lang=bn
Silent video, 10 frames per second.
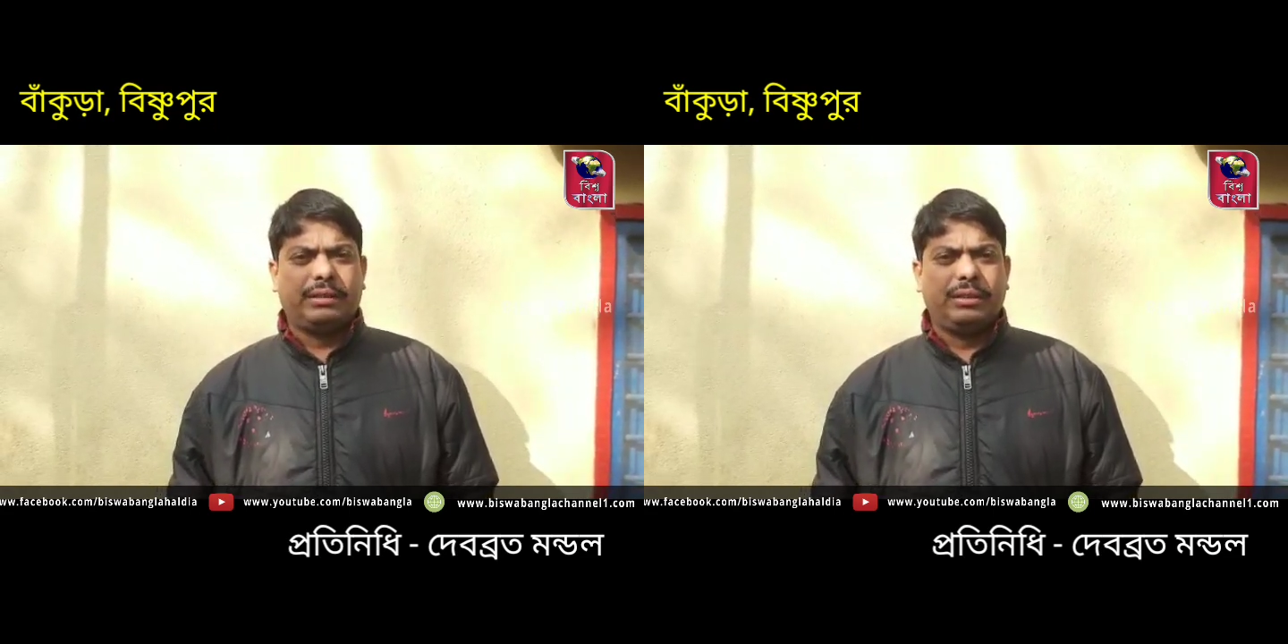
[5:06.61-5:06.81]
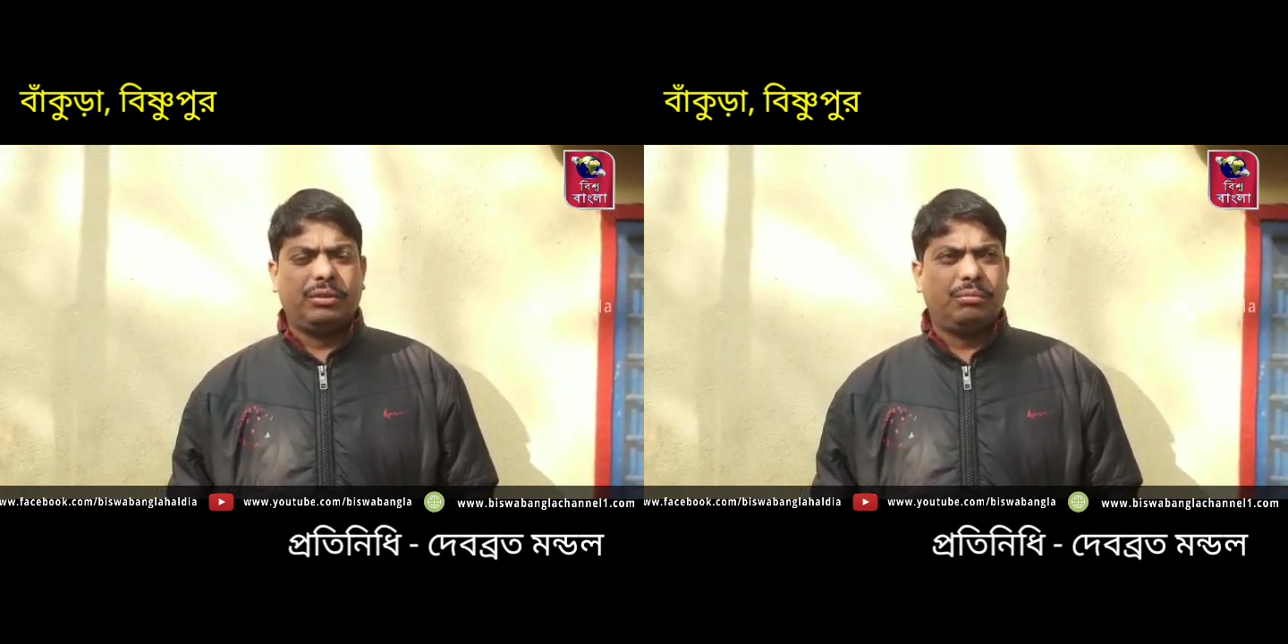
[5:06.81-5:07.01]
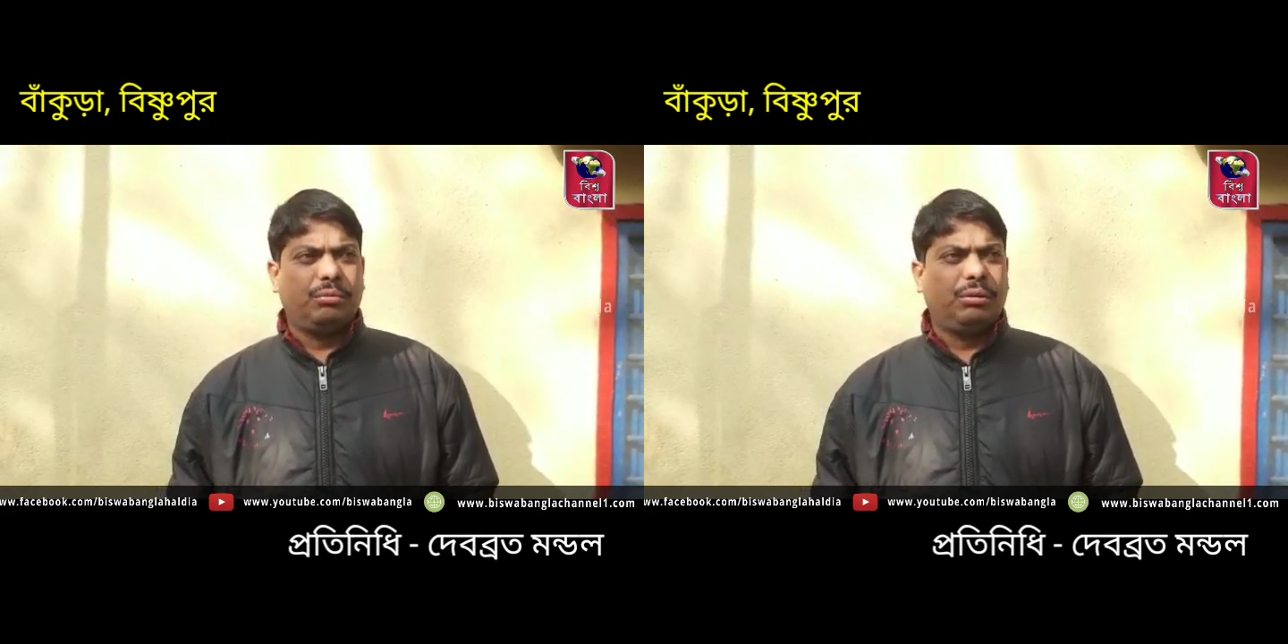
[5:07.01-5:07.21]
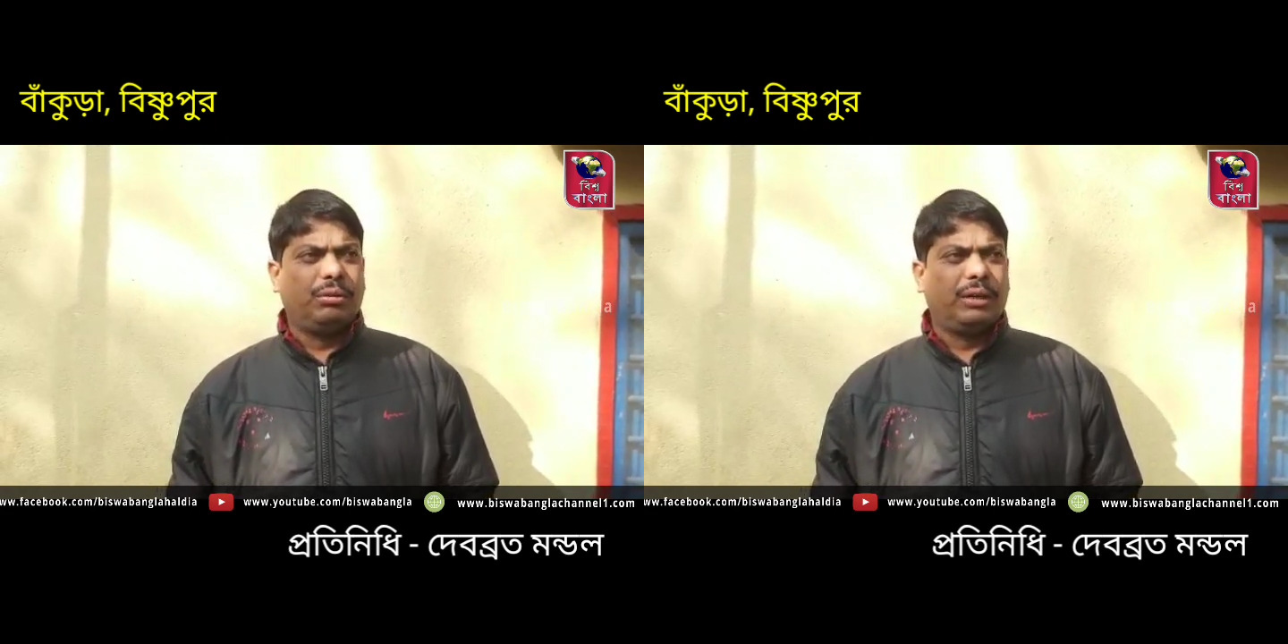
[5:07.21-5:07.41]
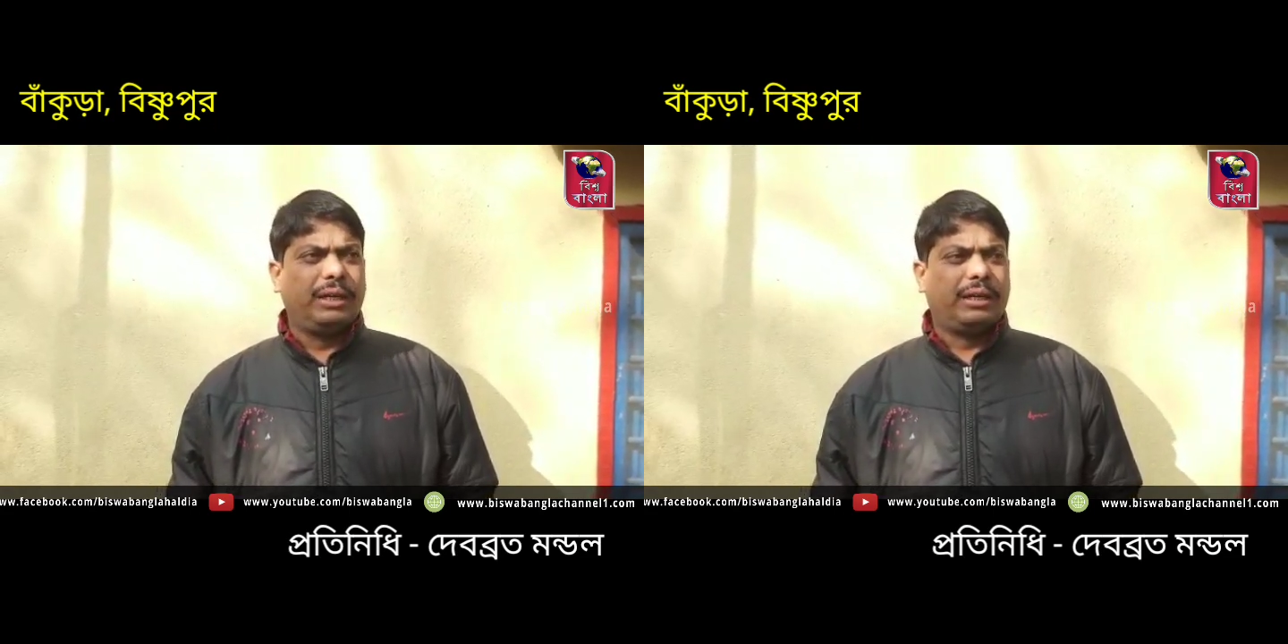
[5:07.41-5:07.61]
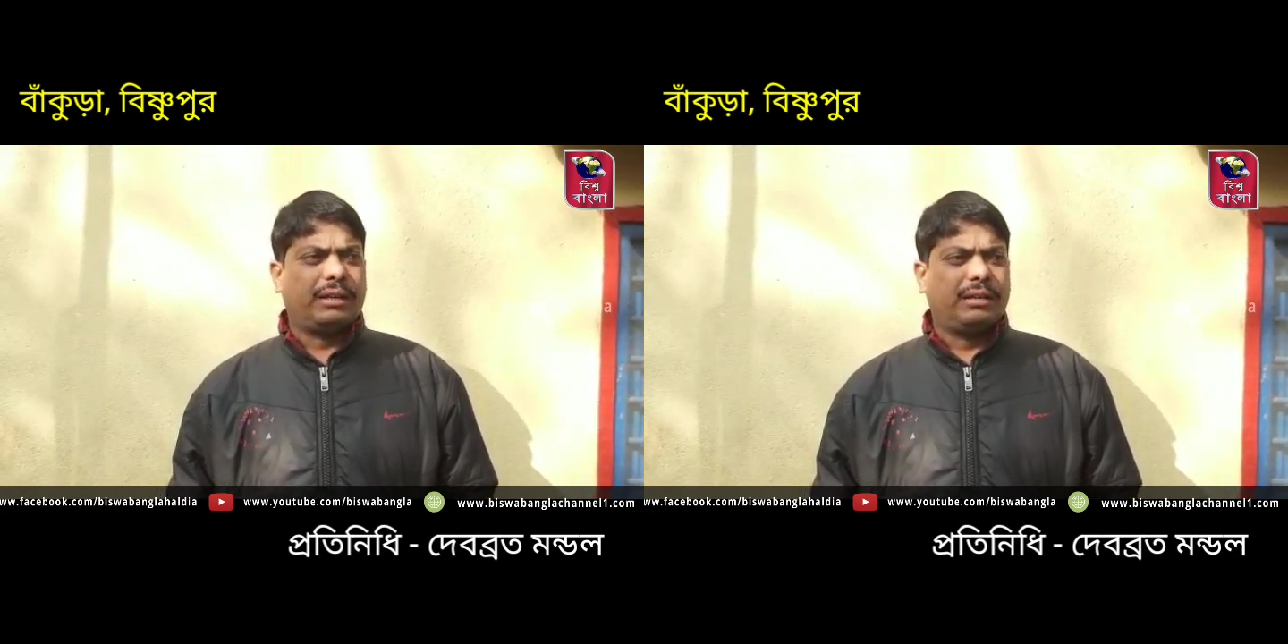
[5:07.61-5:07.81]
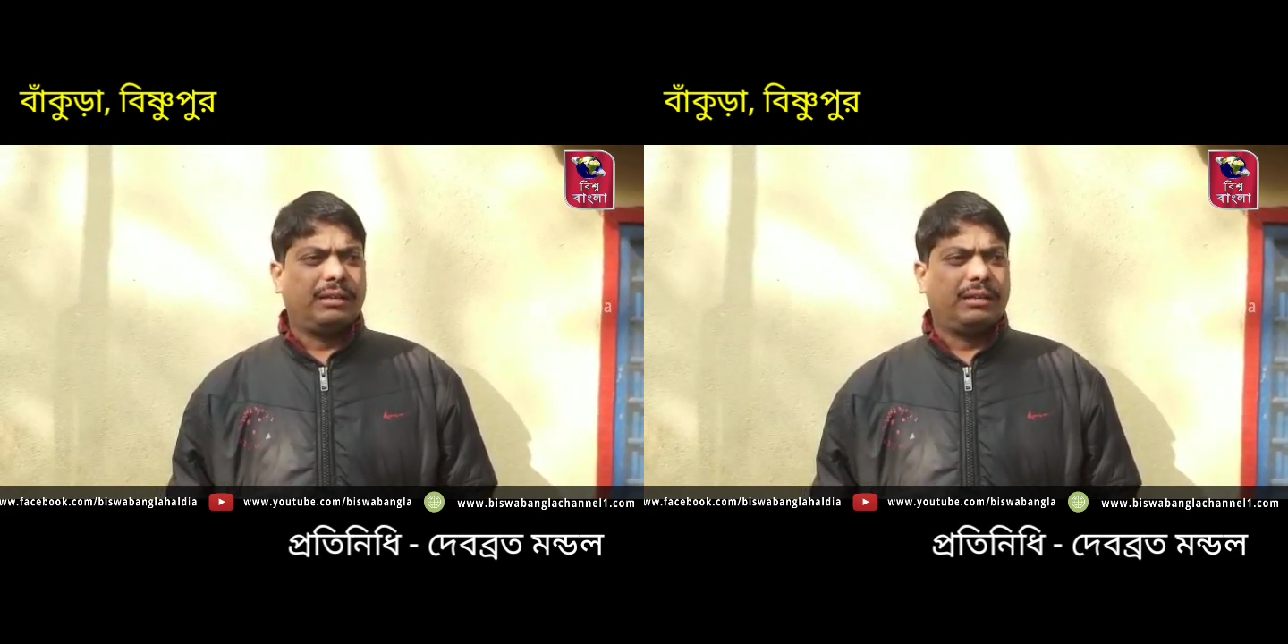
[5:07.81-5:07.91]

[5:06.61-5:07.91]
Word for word: তৃণমূল দলের